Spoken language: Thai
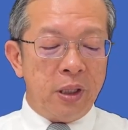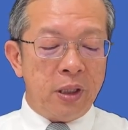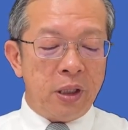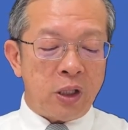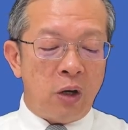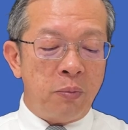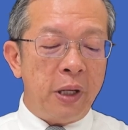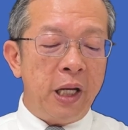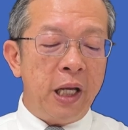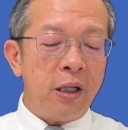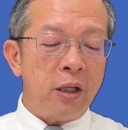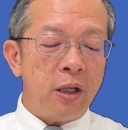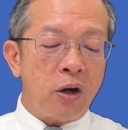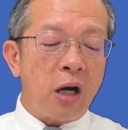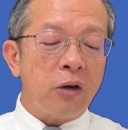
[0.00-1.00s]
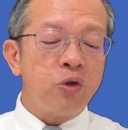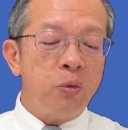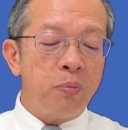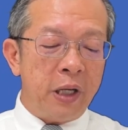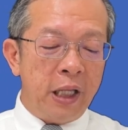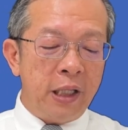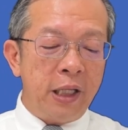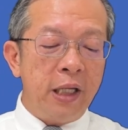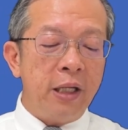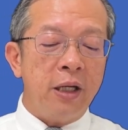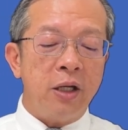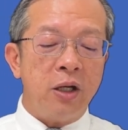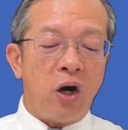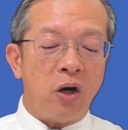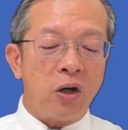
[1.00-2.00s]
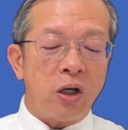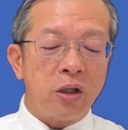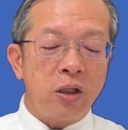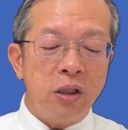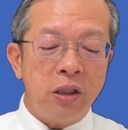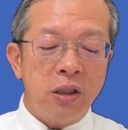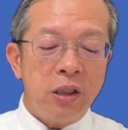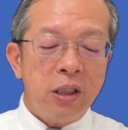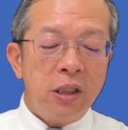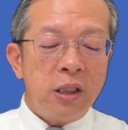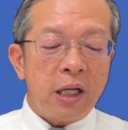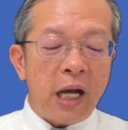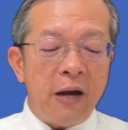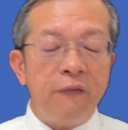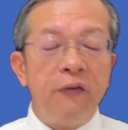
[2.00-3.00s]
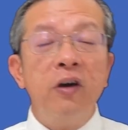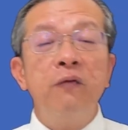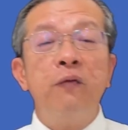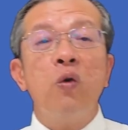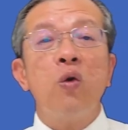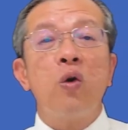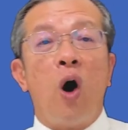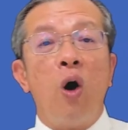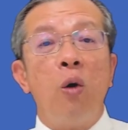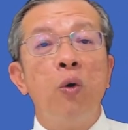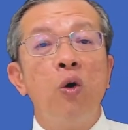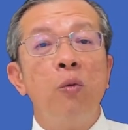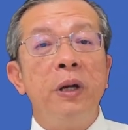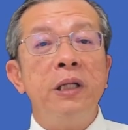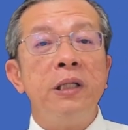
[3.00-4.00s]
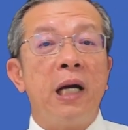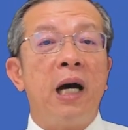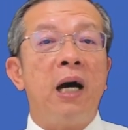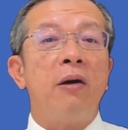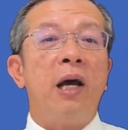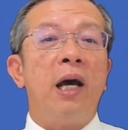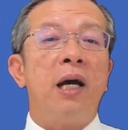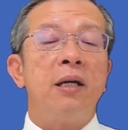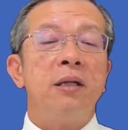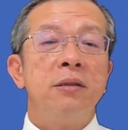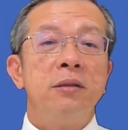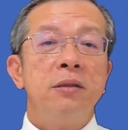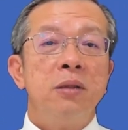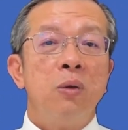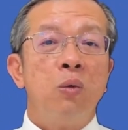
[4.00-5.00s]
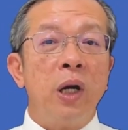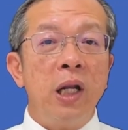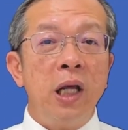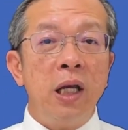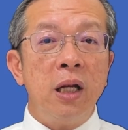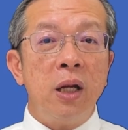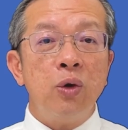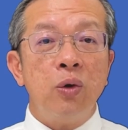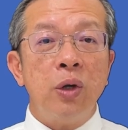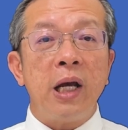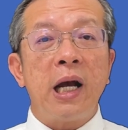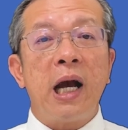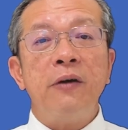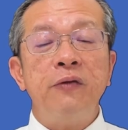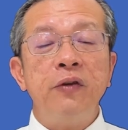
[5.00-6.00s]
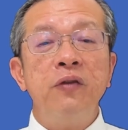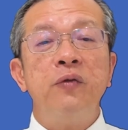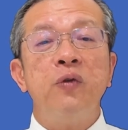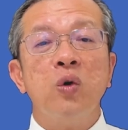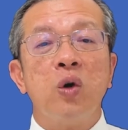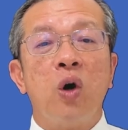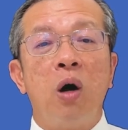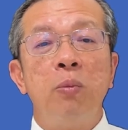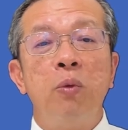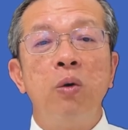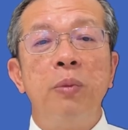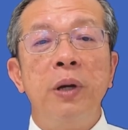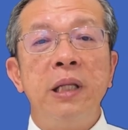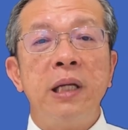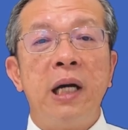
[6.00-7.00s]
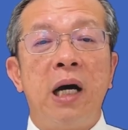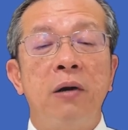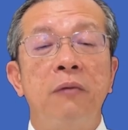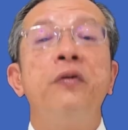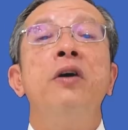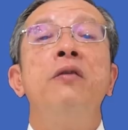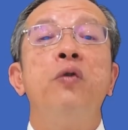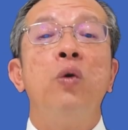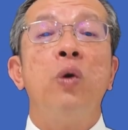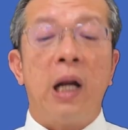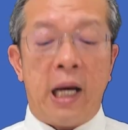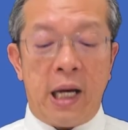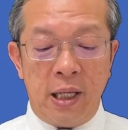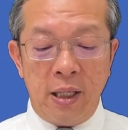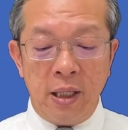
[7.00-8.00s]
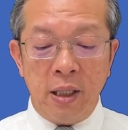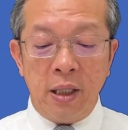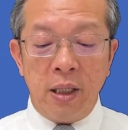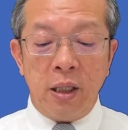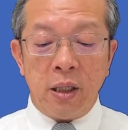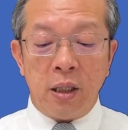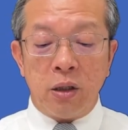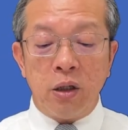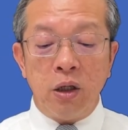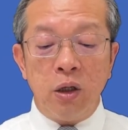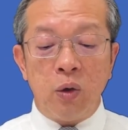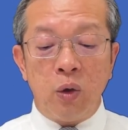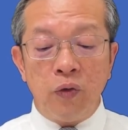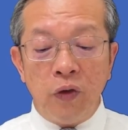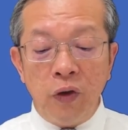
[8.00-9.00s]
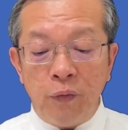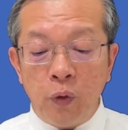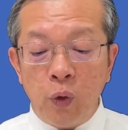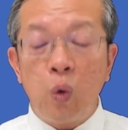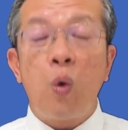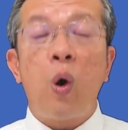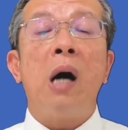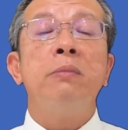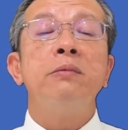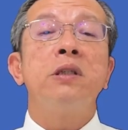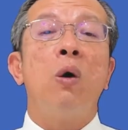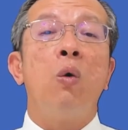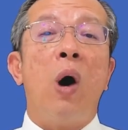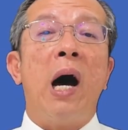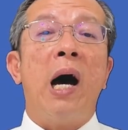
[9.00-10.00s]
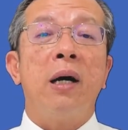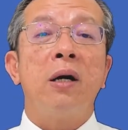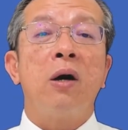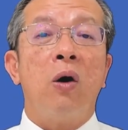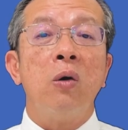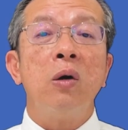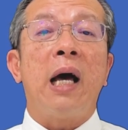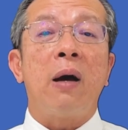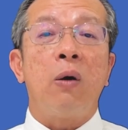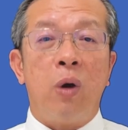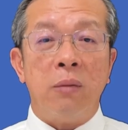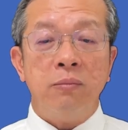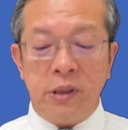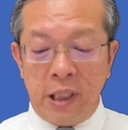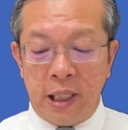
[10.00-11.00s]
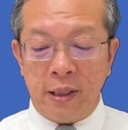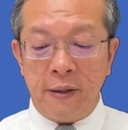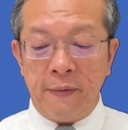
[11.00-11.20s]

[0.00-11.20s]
สองประเด็นเราเข้าสู่ประเด็นที่หนึ่งก่อนก็คือการฟื้นฟูของผู้เป็นเจ้านะ วันนี้เราอยู่ในการฟื้นฟูของผู้เป็นเจ้า ฟื้นฟูอะไร ก็คือฟื้นฟูความสว่างของหลักความจริง